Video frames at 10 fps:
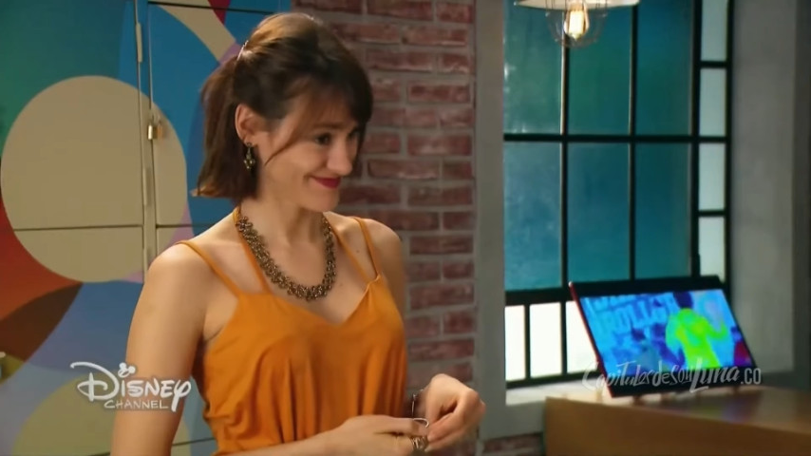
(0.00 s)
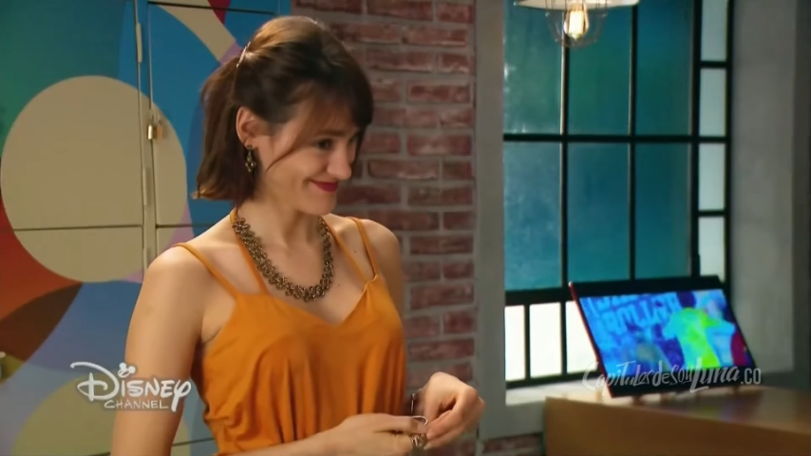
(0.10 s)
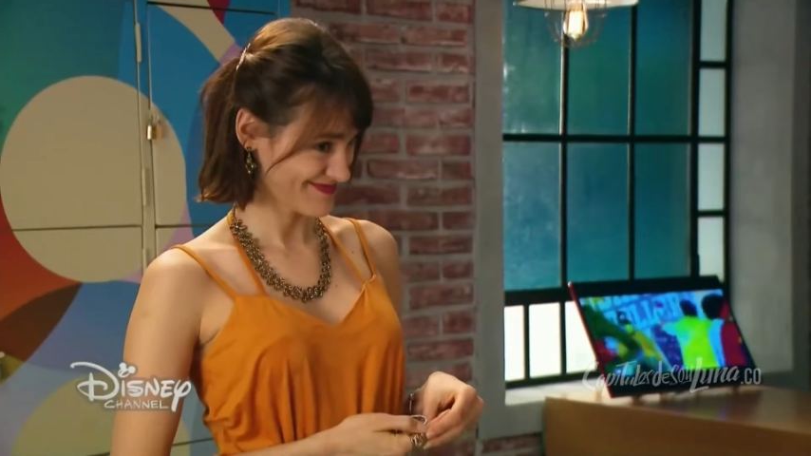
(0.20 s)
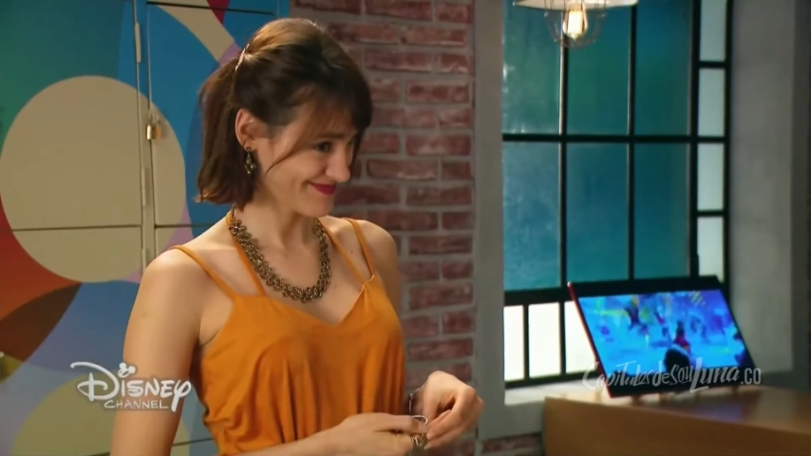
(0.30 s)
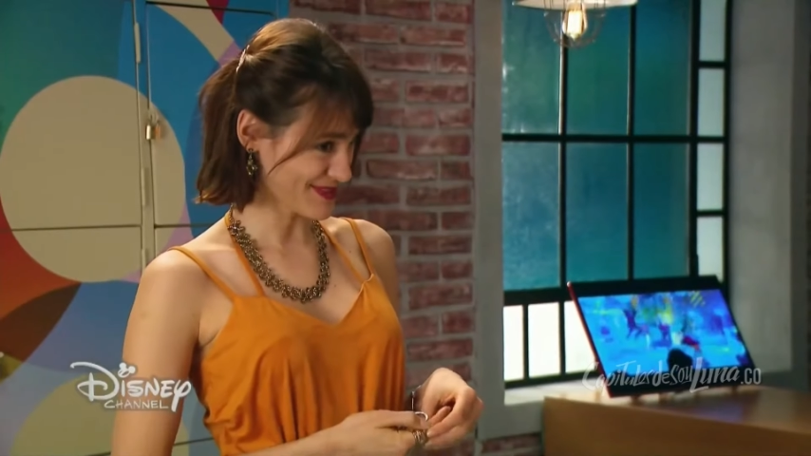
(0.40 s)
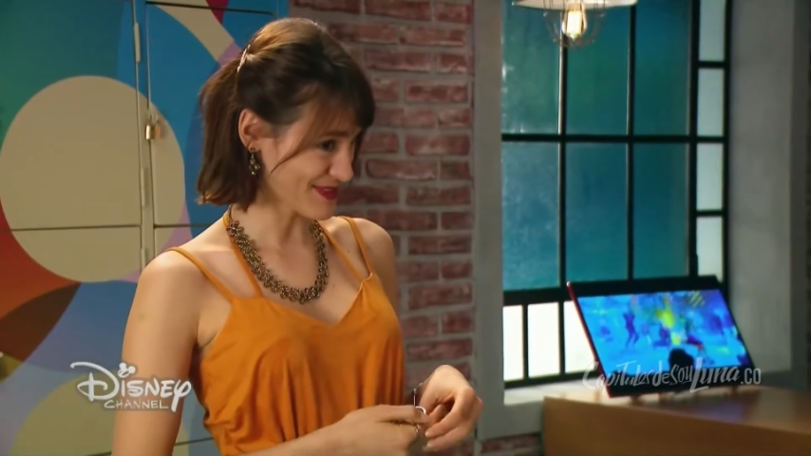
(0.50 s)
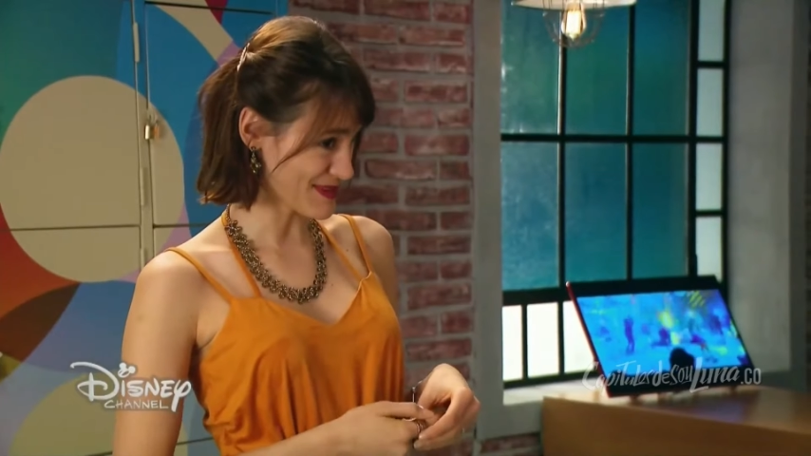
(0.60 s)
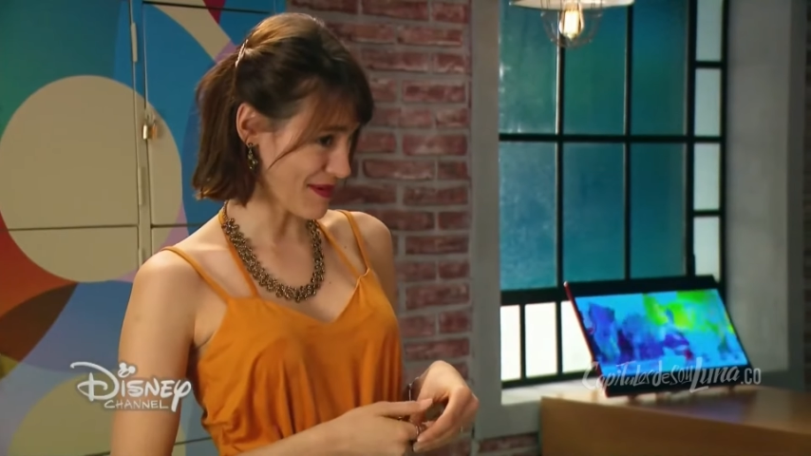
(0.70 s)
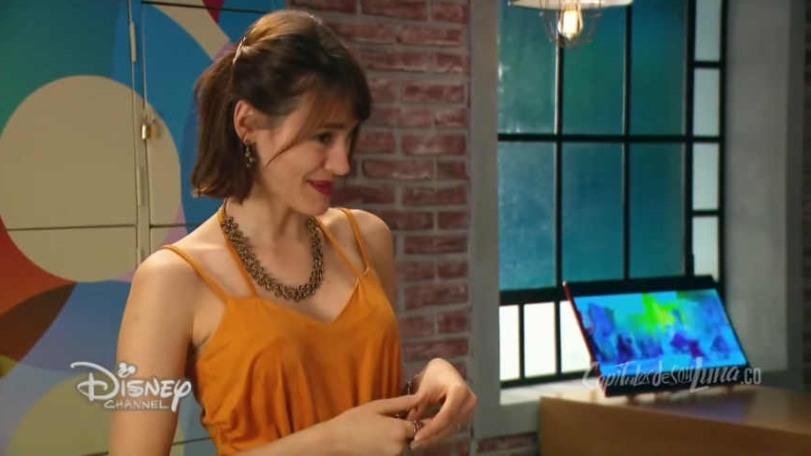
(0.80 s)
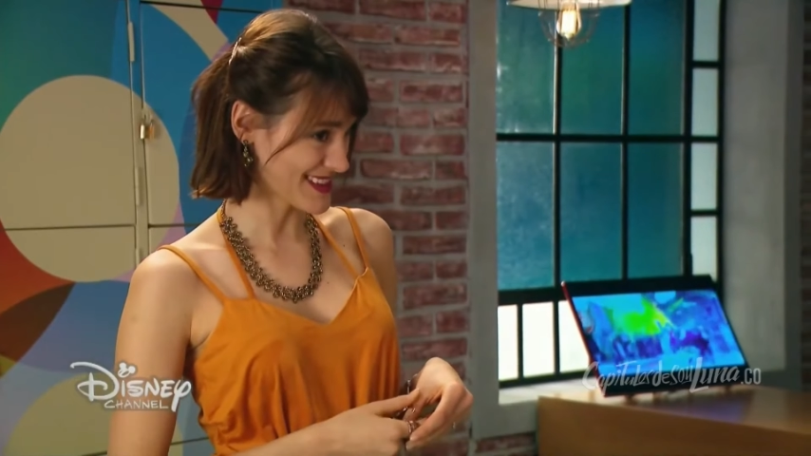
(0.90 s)
Mm,
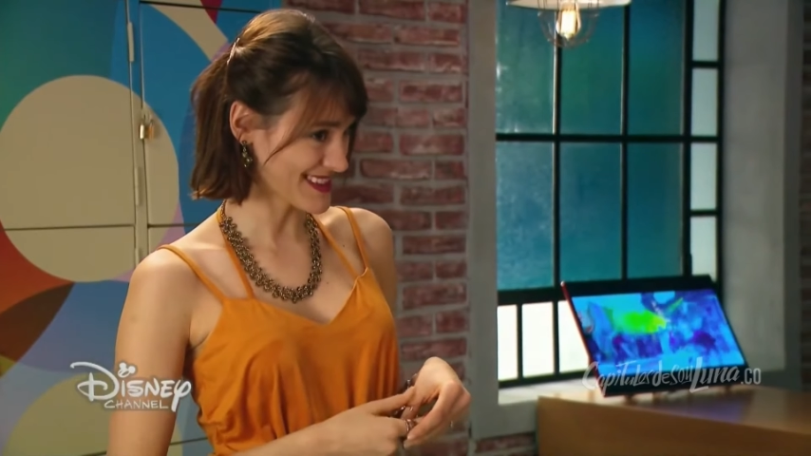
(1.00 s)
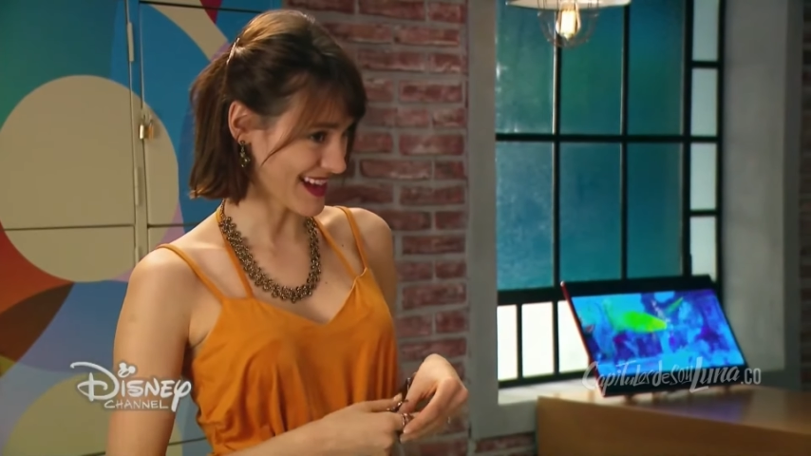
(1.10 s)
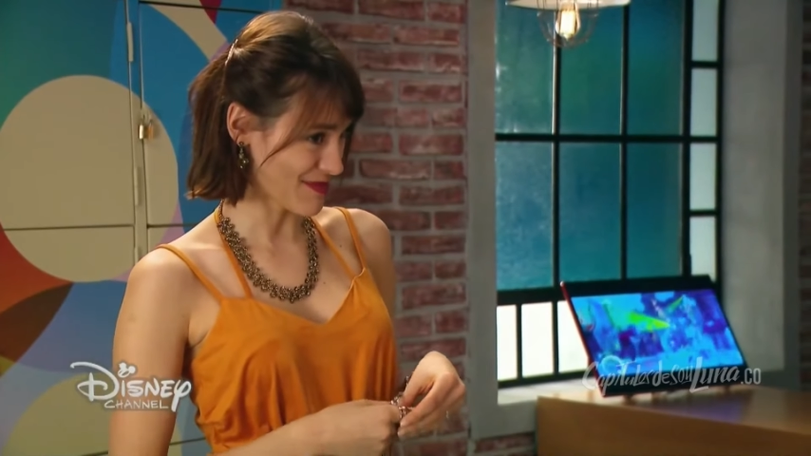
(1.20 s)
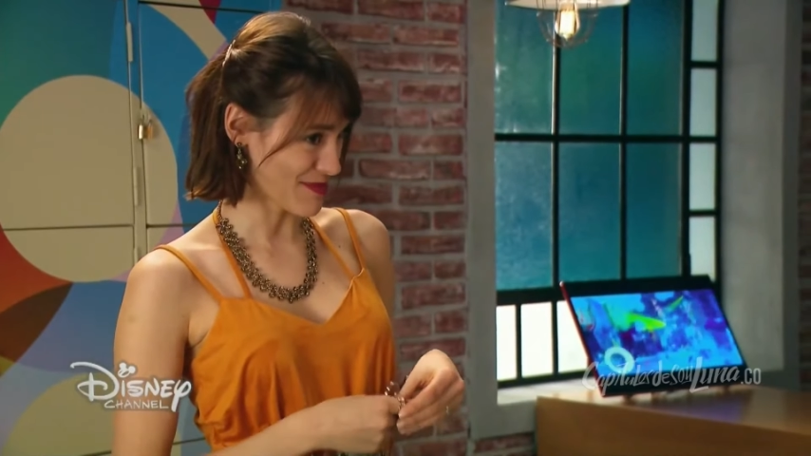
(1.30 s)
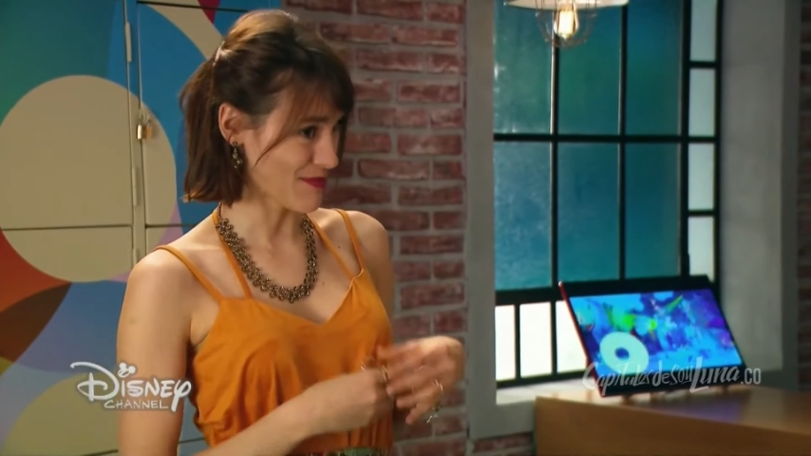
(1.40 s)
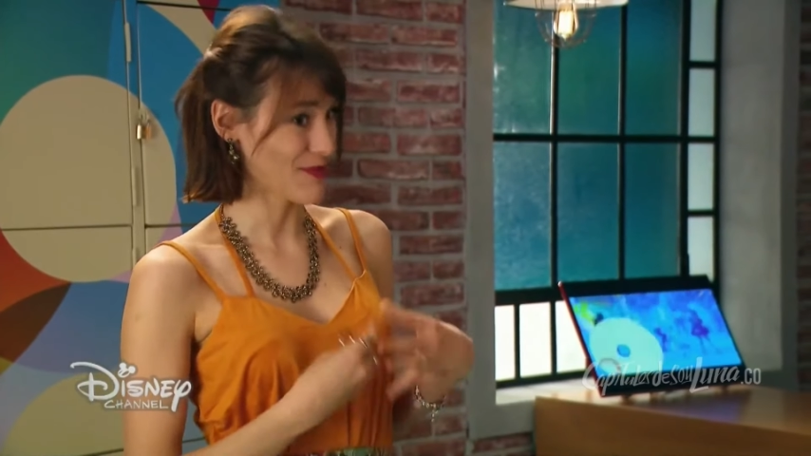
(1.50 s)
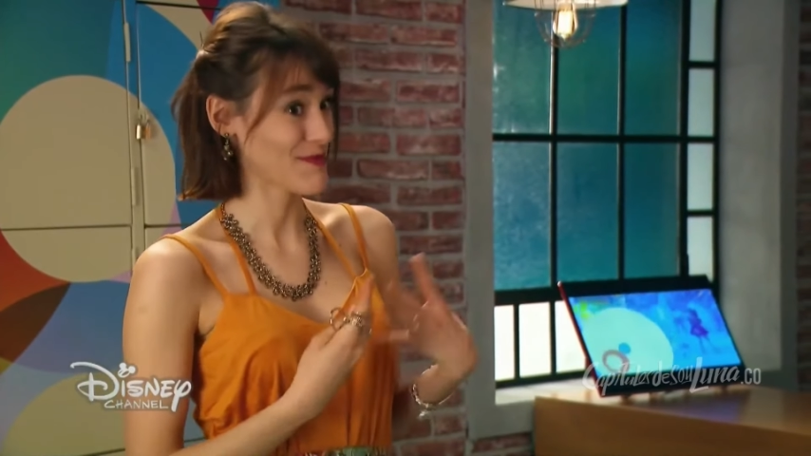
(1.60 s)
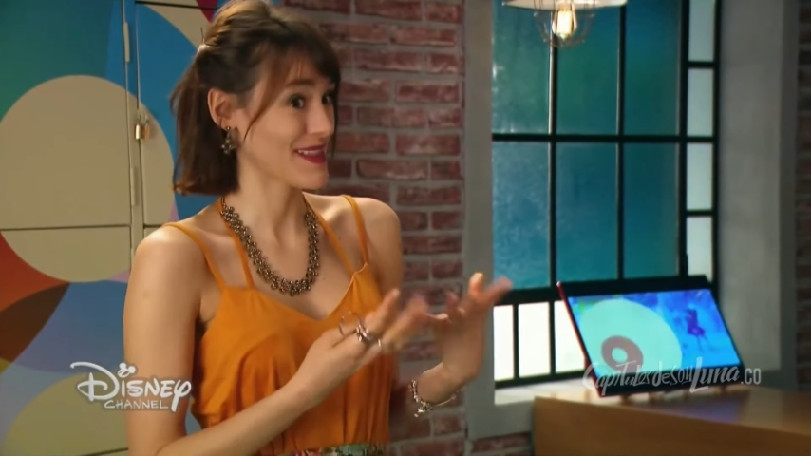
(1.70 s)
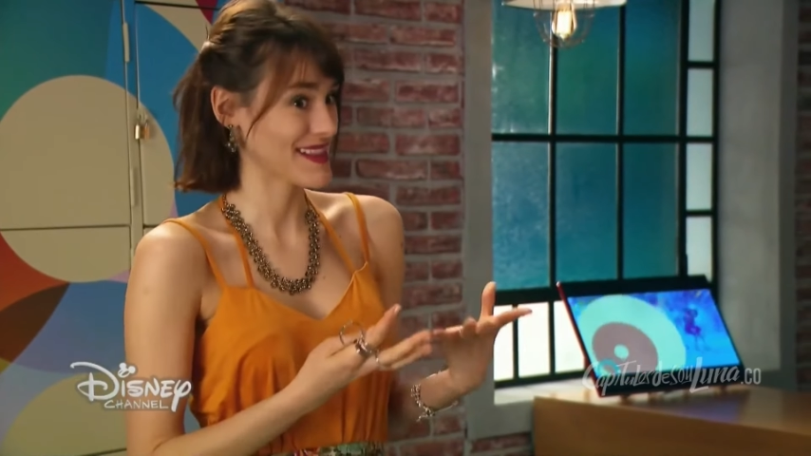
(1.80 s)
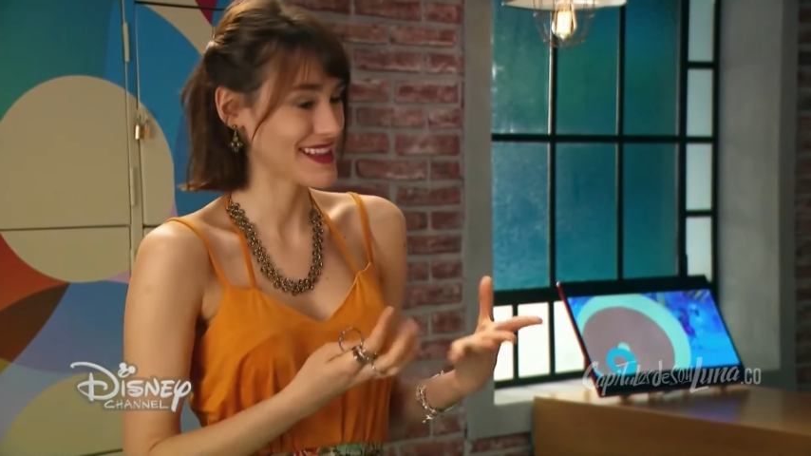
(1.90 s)
últimamente estás como
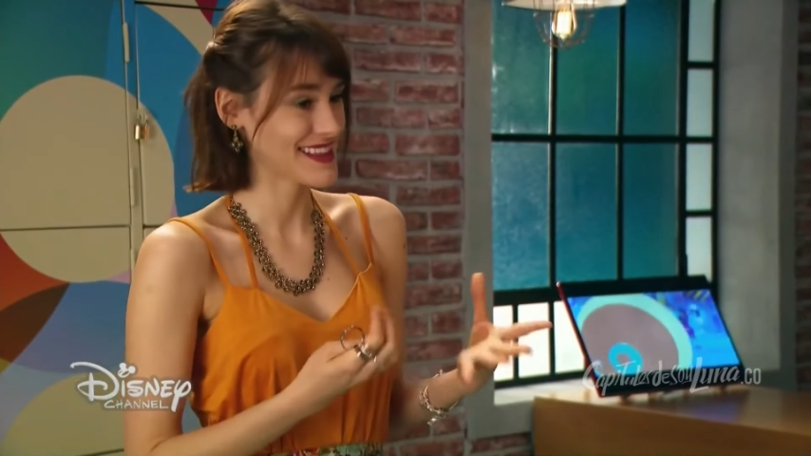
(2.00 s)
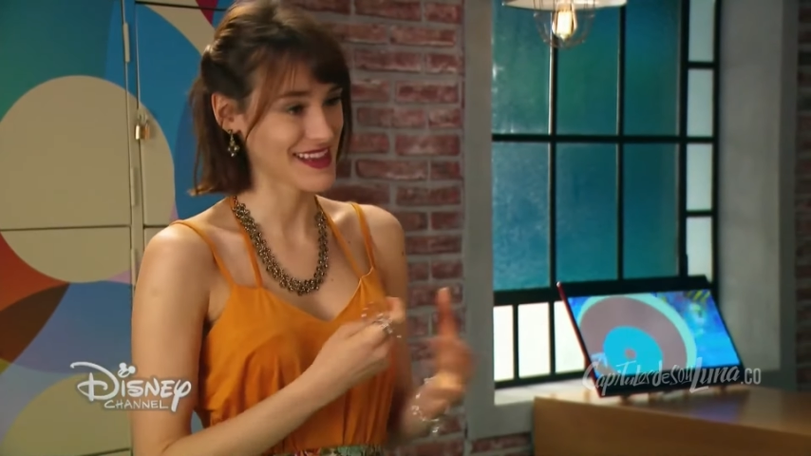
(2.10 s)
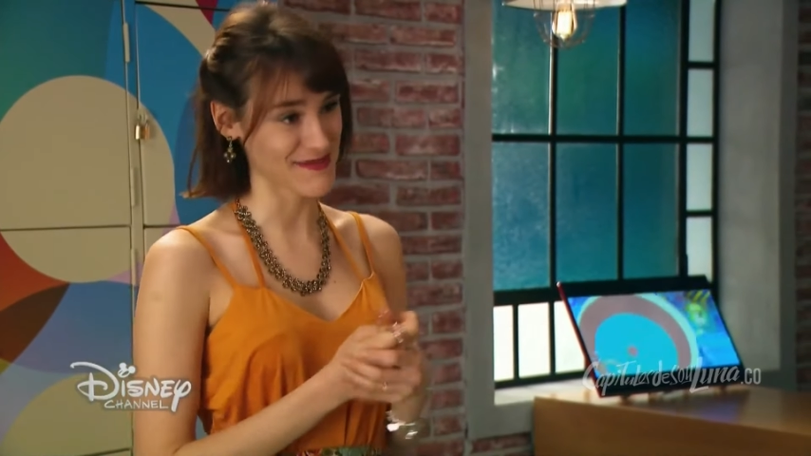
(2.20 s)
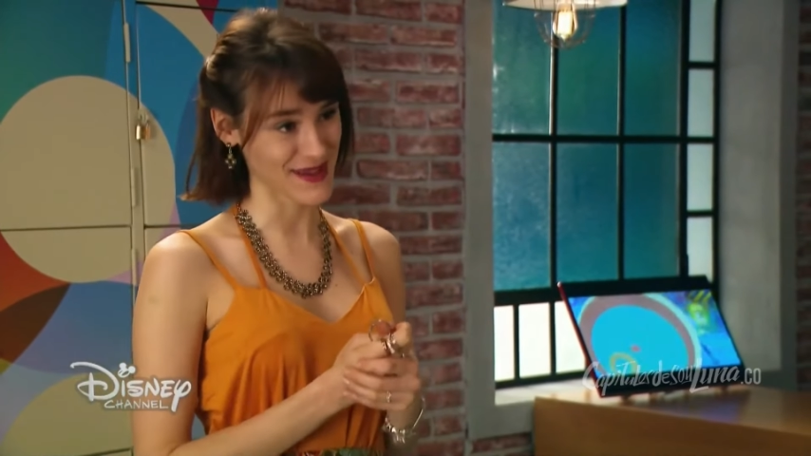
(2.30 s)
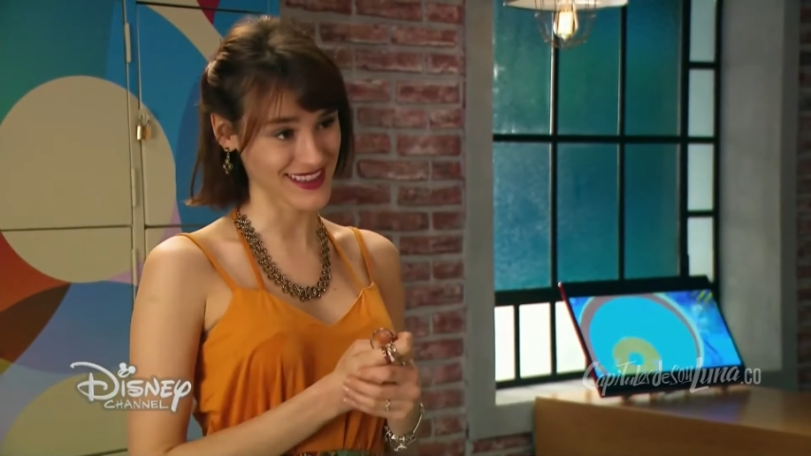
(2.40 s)
muy pendiente